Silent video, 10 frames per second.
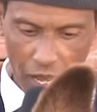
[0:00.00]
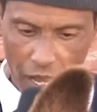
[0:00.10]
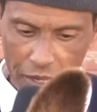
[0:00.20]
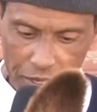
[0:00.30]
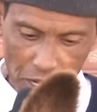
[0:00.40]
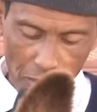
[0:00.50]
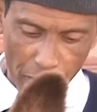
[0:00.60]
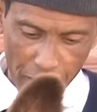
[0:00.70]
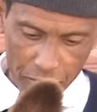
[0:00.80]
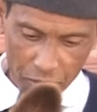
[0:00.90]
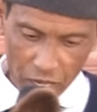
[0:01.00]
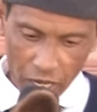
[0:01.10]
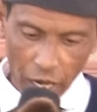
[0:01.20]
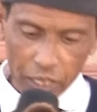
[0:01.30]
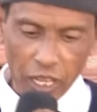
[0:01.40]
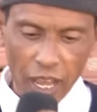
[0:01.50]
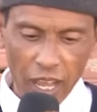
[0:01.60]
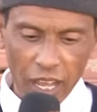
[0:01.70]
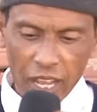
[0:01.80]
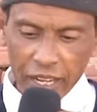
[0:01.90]
هاي سلبي
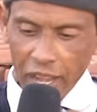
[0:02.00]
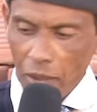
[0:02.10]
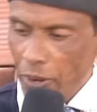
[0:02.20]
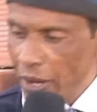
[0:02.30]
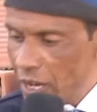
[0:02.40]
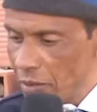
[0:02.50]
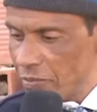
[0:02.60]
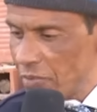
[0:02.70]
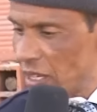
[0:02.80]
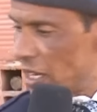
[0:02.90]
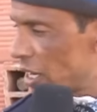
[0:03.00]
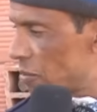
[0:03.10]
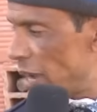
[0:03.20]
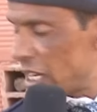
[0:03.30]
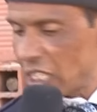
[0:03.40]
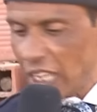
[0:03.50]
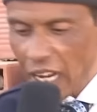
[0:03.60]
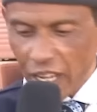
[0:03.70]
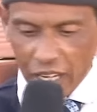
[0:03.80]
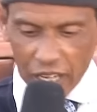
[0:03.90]
انت كبهيم تمارست
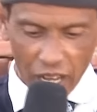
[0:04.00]
عليك